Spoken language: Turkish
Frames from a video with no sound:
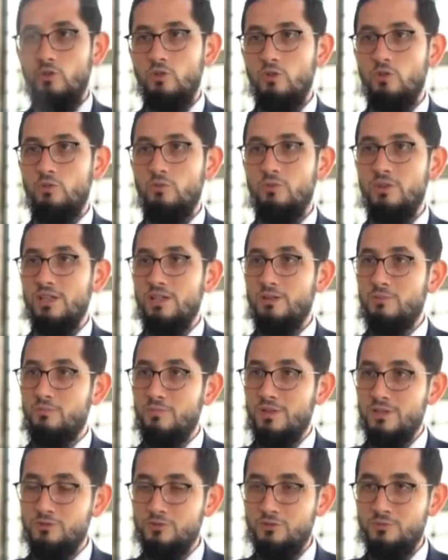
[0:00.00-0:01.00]
O e,
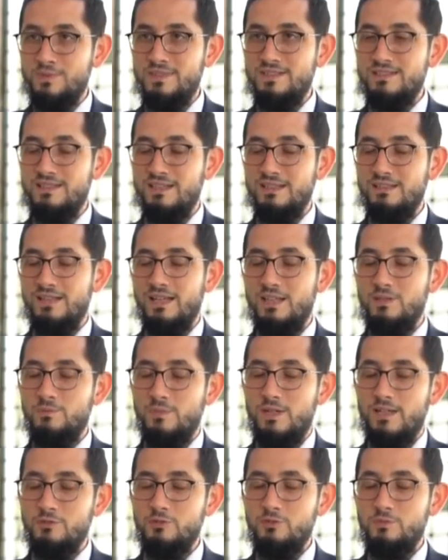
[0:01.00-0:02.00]
mazlum insanlar,
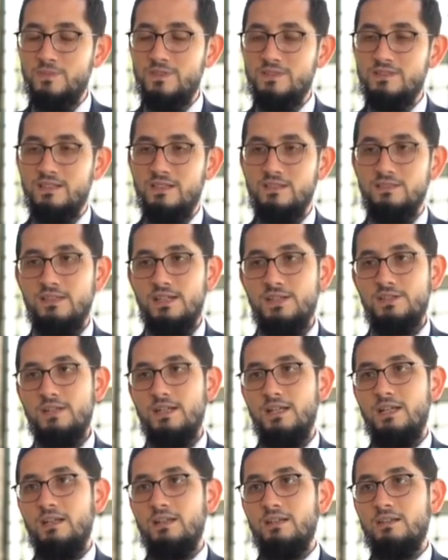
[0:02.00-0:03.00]
masum
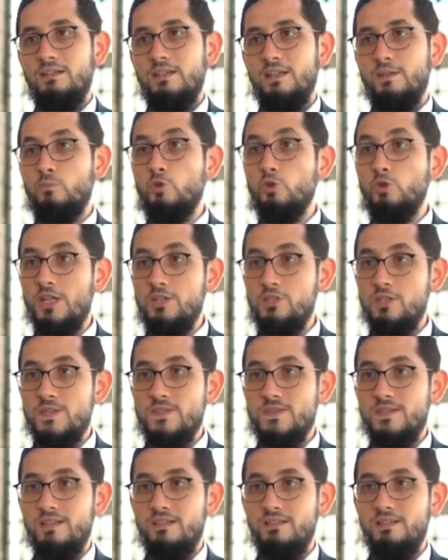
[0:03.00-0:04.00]
insanlar e, muhtaç
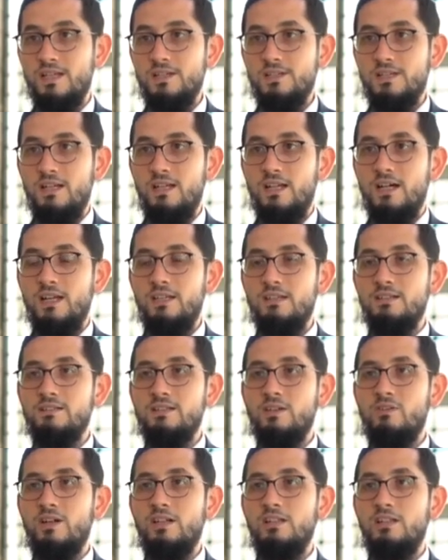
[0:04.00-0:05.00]
insanlar
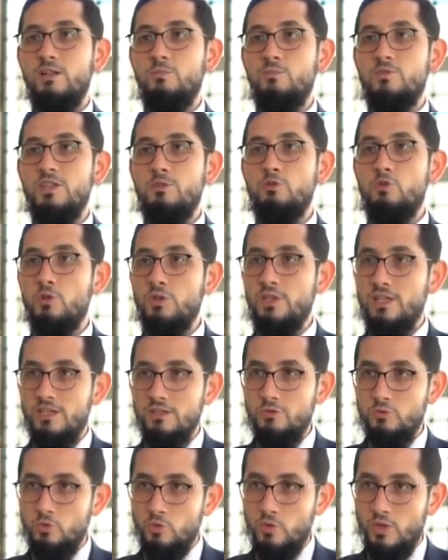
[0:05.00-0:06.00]
hayırseverlerimize çok
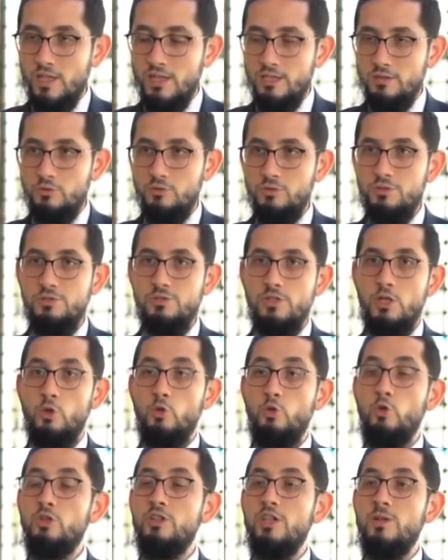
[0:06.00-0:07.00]
dua ediyor,
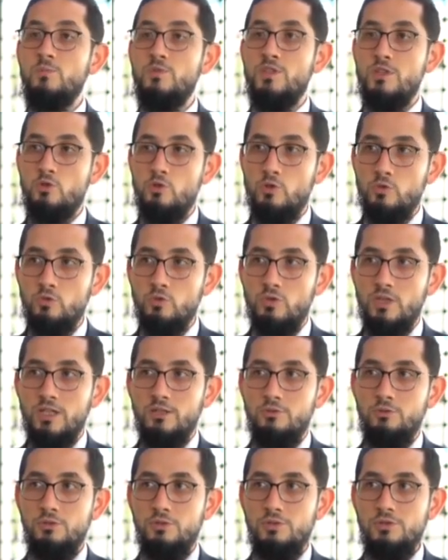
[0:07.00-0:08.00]
ülkemize çok
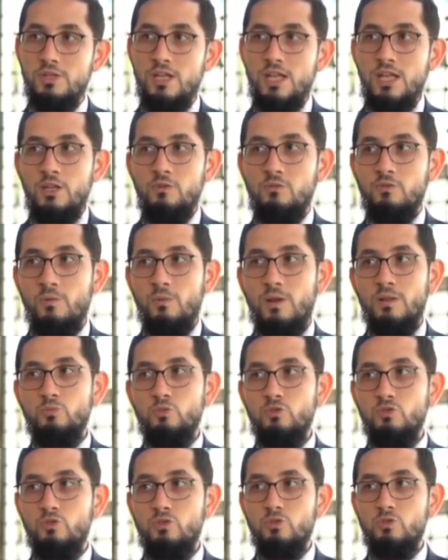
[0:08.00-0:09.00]
dua ediyor ve
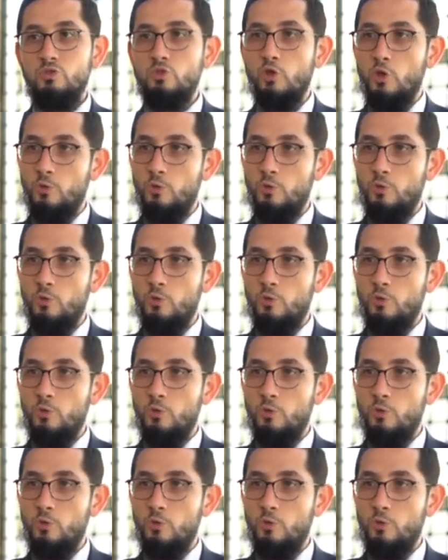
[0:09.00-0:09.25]
ben bunu